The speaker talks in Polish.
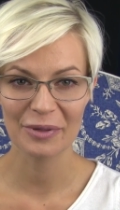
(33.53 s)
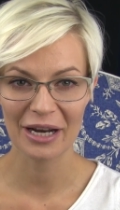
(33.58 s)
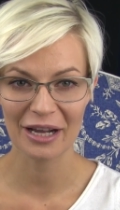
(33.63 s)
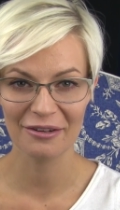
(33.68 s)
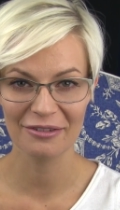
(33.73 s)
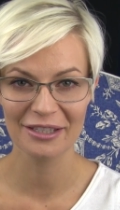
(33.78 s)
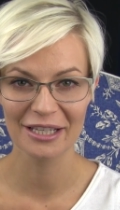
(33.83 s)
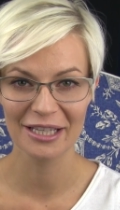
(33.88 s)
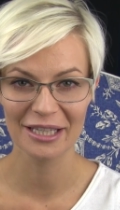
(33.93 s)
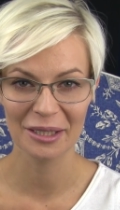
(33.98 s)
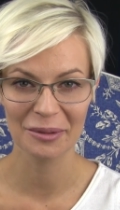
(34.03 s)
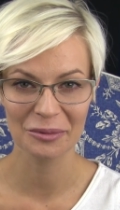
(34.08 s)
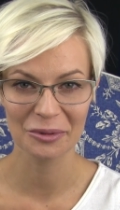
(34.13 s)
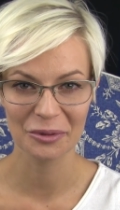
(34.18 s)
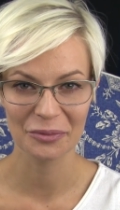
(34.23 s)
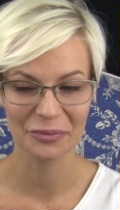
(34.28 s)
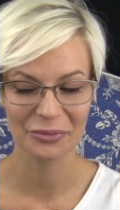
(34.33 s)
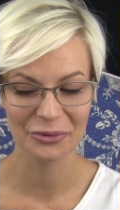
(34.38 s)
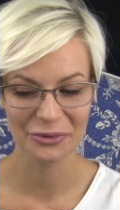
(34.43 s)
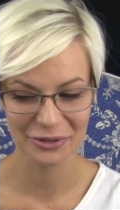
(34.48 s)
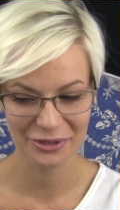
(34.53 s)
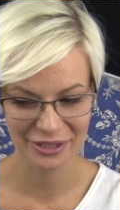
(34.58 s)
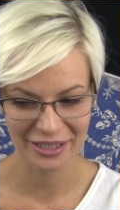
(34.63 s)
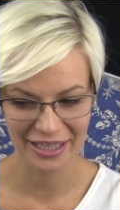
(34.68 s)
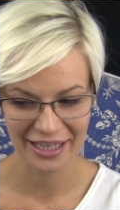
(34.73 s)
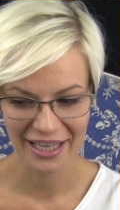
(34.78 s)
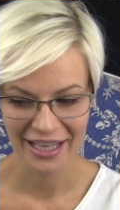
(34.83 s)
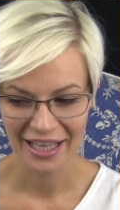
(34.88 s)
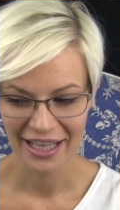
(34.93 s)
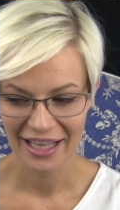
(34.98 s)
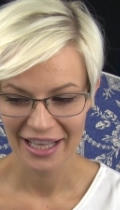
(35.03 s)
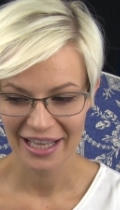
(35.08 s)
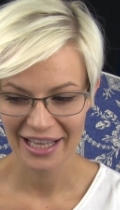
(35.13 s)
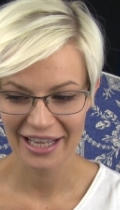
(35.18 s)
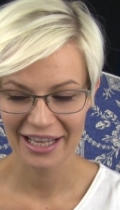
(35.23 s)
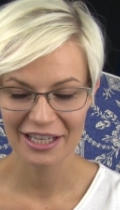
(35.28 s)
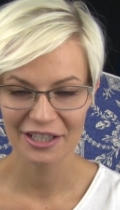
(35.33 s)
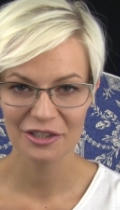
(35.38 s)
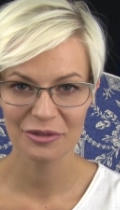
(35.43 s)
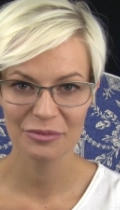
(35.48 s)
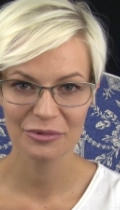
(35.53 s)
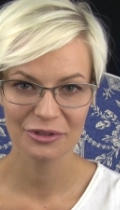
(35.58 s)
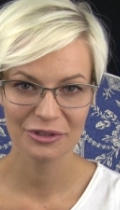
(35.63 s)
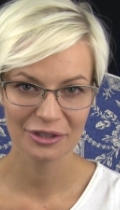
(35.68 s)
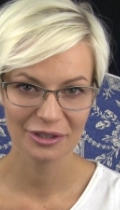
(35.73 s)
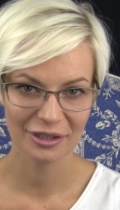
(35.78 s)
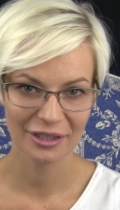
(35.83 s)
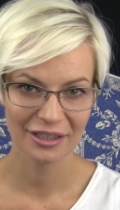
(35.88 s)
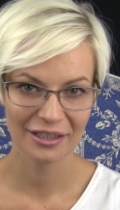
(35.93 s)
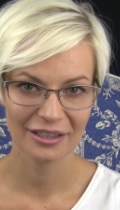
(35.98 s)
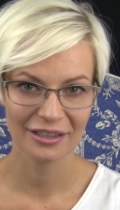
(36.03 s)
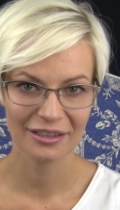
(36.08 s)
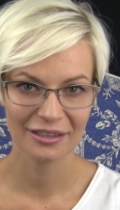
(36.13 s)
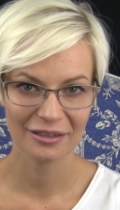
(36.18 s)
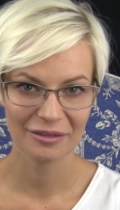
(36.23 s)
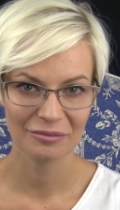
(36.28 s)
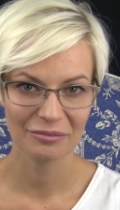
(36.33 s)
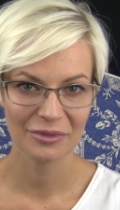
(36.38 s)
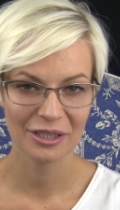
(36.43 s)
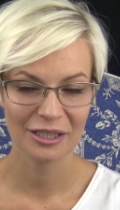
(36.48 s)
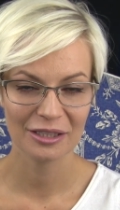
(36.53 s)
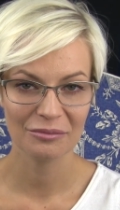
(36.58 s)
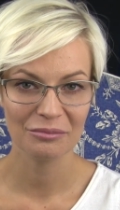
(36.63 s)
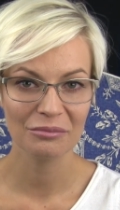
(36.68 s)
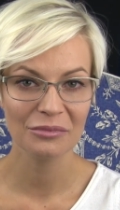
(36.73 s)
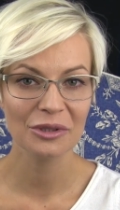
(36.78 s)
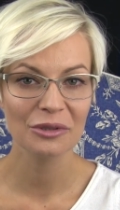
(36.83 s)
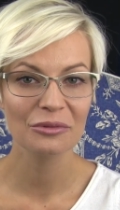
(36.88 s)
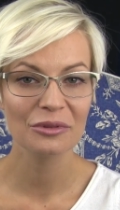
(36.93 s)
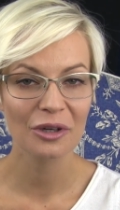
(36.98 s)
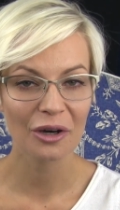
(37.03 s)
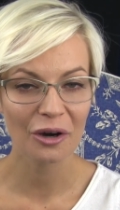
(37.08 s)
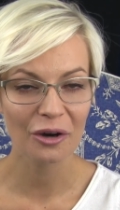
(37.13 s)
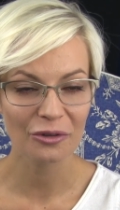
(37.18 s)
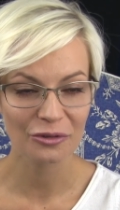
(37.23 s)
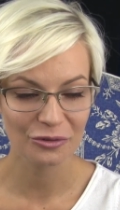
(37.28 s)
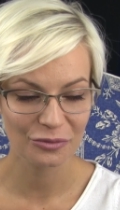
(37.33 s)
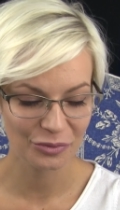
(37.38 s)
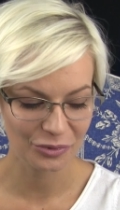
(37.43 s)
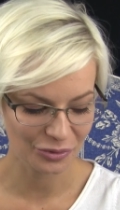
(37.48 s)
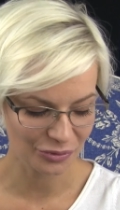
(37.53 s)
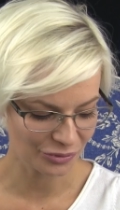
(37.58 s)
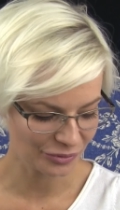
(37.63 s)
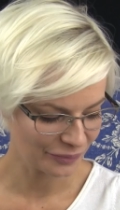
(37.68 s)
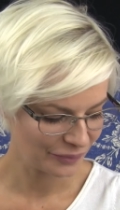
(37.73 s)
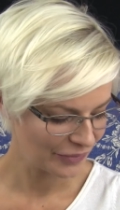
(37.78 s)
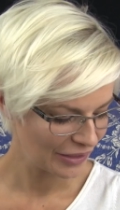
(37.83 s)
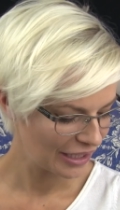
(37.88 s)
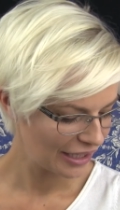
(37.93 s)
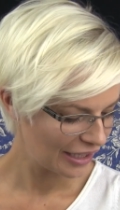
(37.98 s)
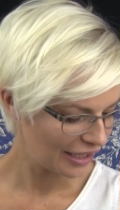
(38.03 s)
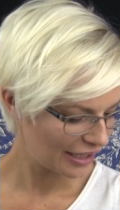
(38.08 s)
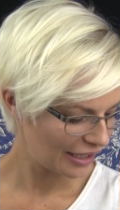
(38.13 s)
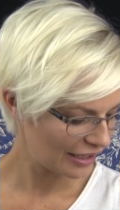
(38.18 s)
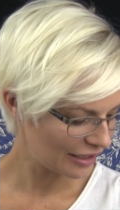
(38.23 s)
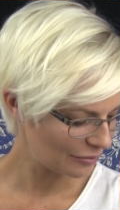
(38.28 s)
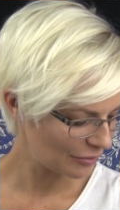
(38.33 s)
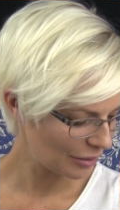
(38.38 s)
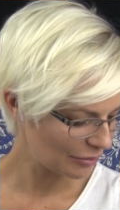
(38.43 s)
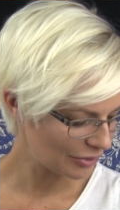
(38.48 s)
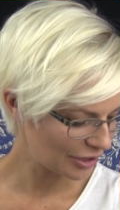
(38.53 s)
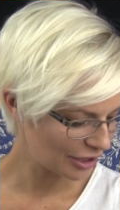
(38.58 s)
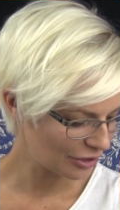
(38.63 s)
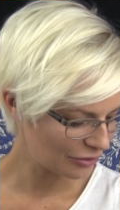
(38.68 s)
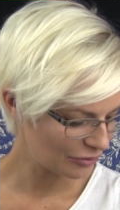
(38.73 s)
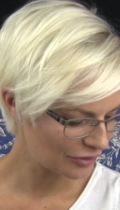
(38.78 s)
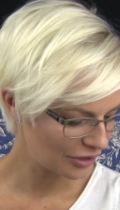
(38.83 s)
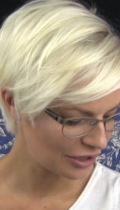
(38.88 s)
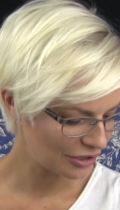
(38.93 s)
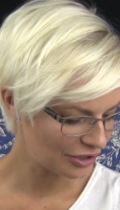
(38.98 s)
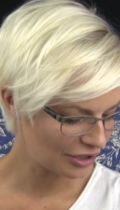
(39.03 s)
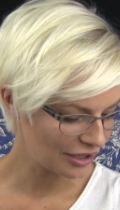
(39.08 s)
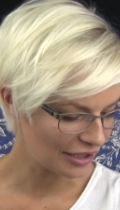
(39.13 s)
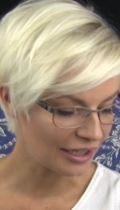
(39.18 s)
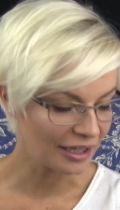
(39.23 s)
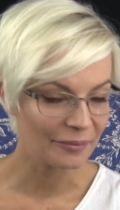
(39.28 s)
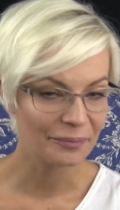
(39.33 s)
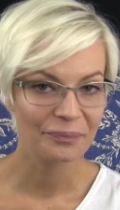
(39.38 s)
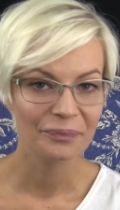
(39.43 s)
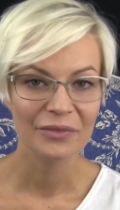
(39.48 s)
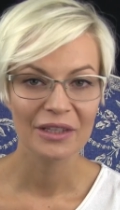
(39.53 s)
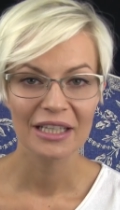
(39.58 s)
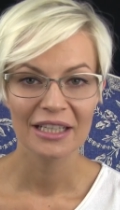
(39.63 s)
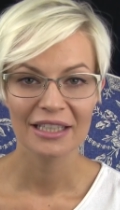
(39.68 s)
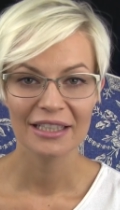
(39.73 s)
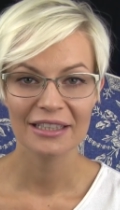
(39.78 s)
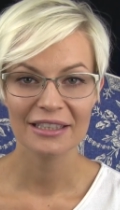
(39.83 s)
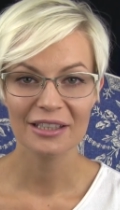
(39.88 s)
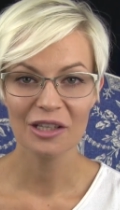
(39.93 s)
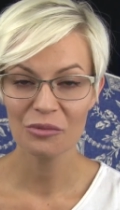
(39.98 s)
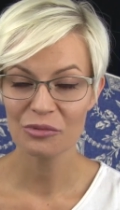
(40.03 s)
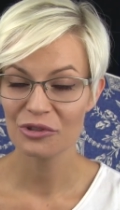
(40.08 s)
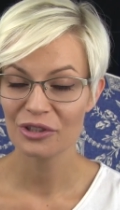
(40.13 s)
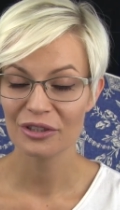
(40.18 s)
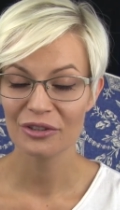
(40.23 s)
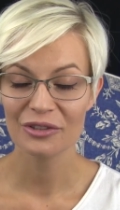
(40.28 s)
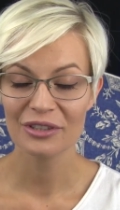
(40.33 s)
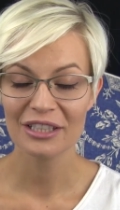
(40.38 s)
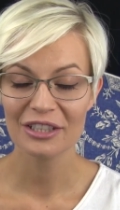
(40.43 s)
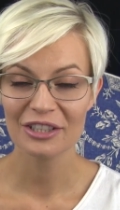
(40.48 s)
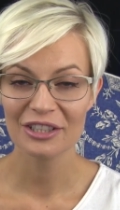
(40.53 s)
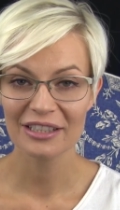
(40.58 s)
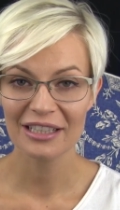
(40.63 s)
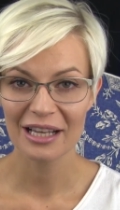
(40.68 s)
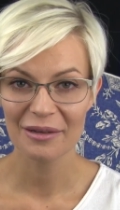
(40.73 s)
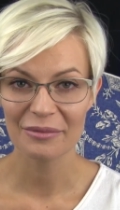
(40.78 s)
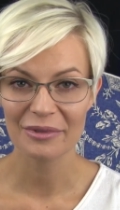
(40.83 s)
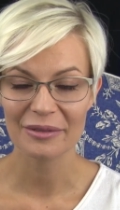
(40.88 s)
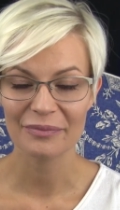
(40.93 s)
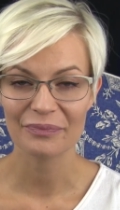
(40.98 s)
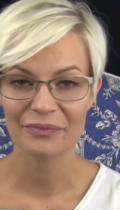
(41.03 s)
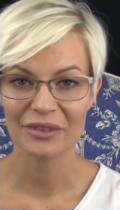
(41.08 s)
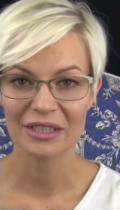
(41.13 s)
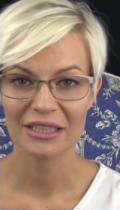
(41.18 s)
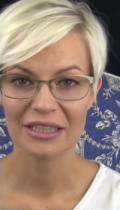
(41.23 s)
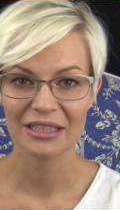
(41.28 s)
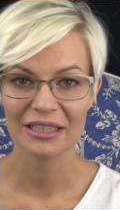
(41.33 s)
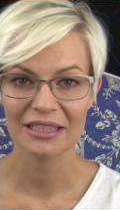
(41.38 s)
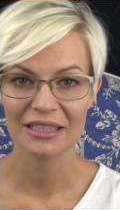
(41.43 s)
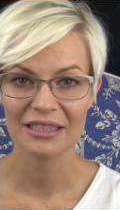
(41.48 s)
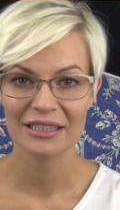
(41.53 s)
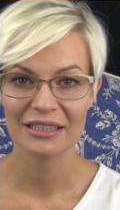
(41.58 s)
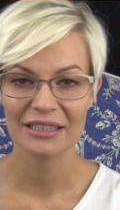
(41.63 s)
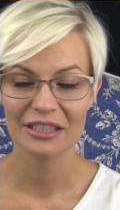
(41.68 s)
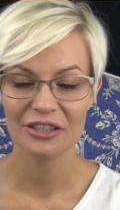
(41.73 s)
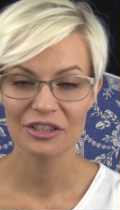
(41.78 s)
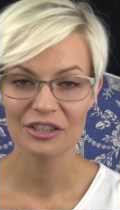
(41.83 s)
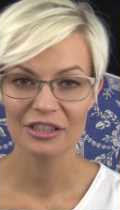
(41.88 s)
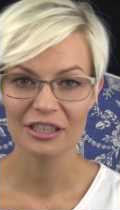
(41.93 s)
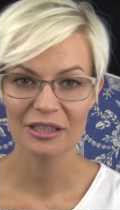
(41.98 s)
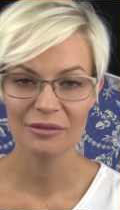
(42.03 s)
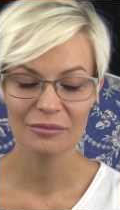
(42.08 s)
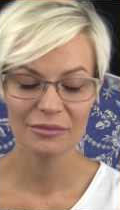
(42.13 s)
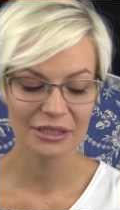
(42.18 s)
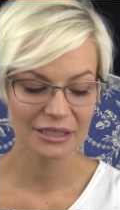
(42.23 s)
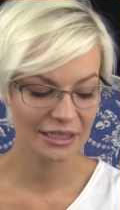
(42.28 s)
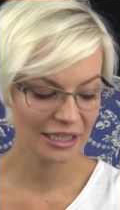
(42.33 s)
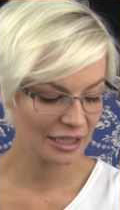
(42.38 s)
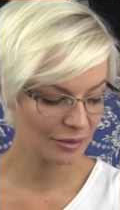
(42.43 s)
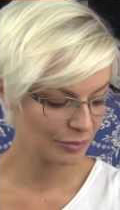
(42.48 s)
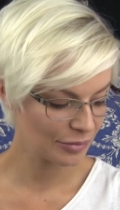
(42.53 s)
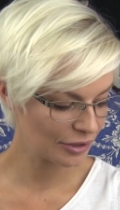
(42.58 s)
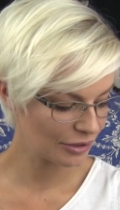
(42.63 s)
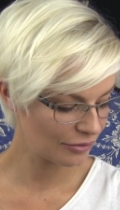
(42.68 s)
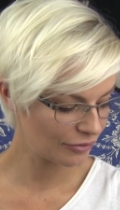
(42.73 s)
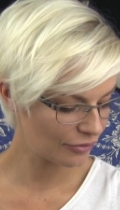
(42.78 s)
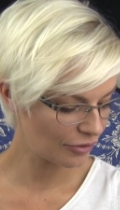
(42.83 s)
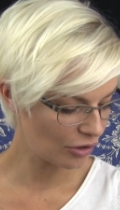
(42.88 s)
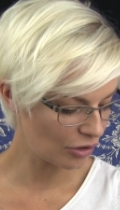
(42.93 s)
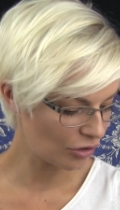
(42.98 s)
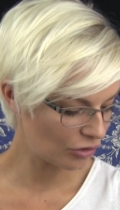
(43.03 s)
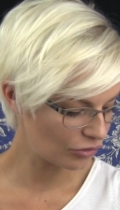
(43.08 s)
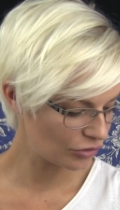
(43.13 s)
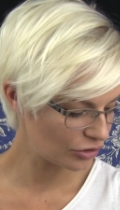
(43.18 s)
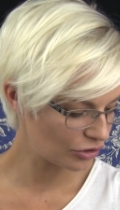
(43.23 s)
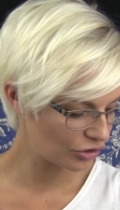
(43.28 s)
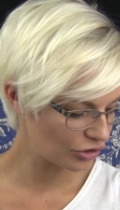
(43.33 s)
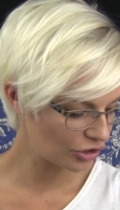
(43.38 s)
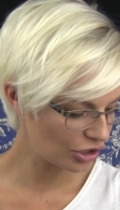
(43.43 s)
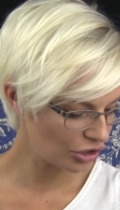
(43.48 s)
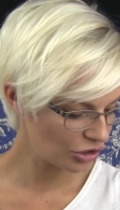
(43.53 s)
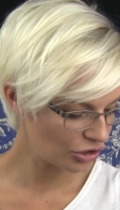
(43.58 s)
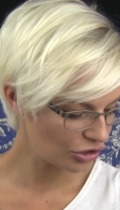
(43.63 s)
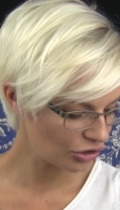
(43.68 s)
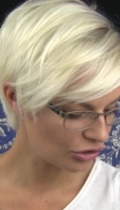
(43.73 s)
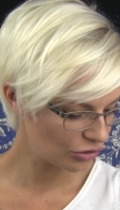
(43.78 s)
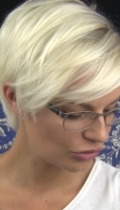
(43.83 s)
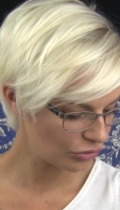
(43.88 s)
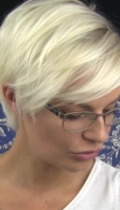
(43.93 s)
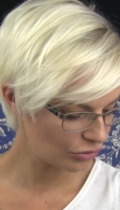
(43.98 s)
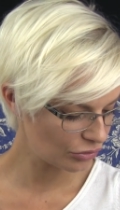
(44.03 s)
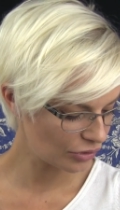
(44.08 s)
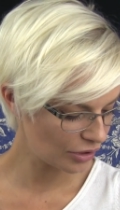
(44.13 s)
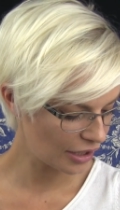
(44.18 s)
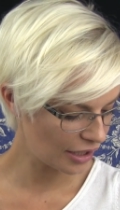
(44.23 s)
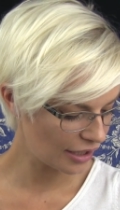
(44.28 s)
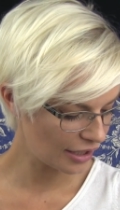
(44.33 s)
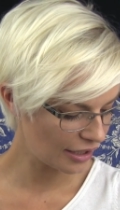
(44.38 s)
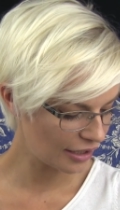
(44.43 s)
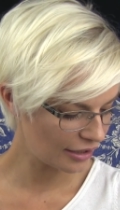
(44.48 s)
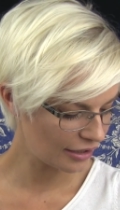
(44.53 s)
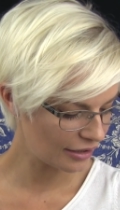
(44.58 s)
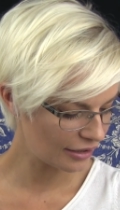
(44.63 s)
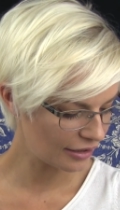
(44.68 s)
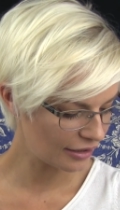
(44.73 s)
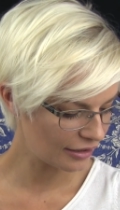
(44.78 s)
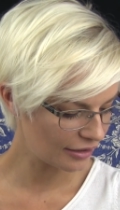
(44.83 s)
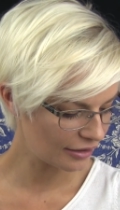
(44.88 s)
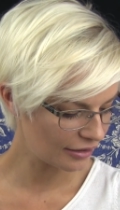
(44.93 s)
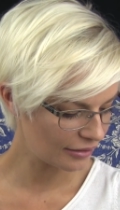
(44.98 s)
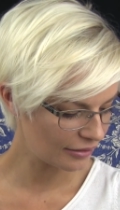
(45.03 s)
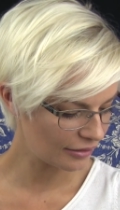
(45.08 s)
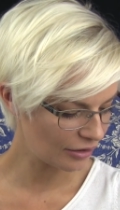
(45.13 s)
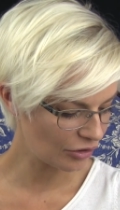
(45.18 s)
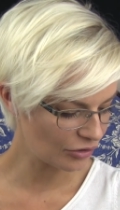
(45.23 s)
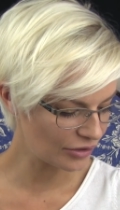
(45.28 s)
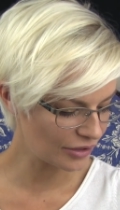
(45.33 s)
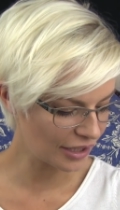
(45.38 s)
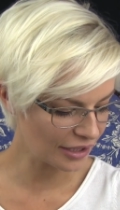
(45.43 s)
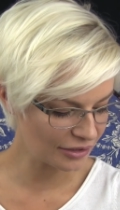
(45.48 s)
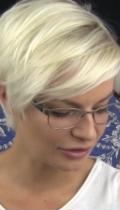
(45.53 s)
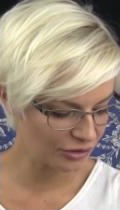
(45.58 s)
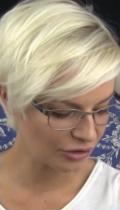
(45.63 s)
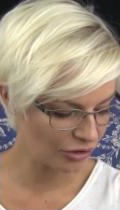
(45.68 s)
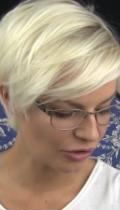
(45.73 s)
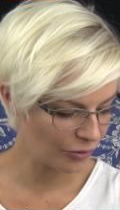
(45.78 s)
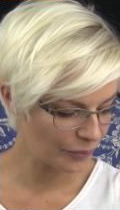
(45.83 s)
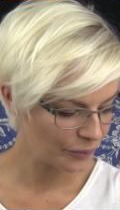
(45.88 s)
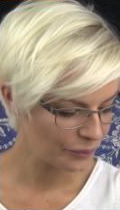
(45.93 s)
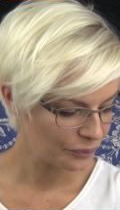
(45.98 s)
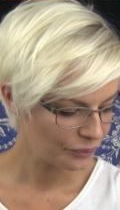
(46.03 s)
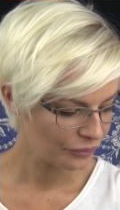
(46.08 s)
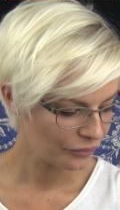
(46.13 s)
sprawnie nam to pójdzie, e, żebyście mieli miły odbiór. Mam taką nadzieję. Dobrze, to zaczynamy. Zaczynam najpierw od rzeczy, które ostatnio